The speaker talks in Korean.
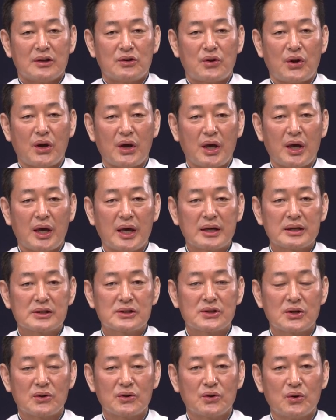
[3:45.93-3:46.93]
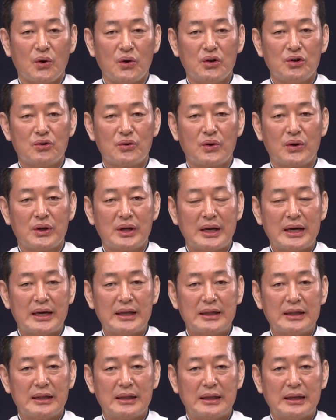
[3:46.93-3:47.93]
퇴행성 요인으로
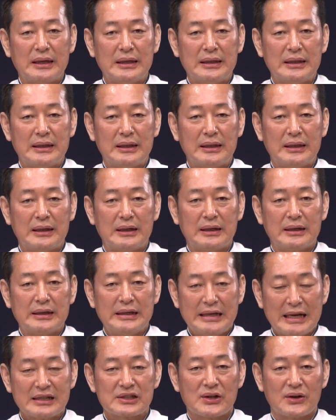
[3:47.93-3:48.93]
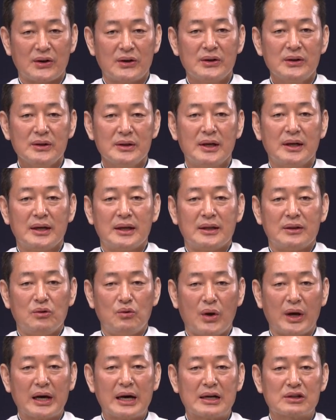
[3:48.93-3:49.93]
인한 어, 인해서
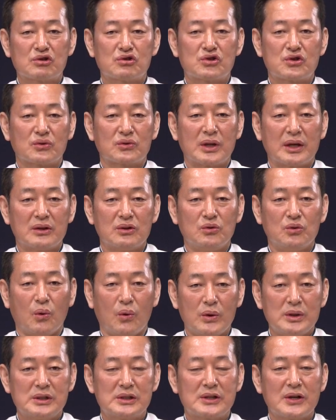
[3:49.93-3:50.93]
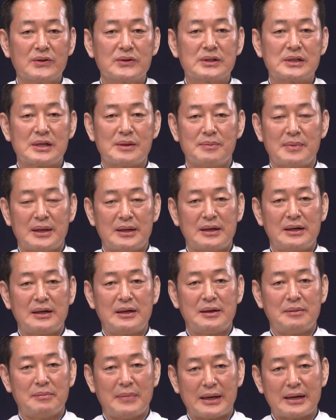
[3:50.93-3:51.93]
뇌가 수축되는 노인성
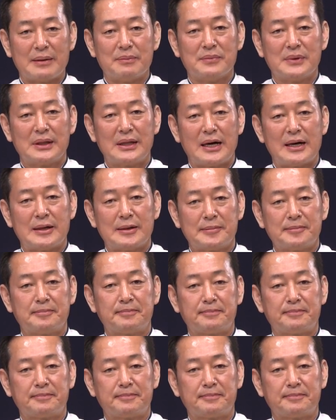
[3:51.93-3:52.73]
치매를 말합니다.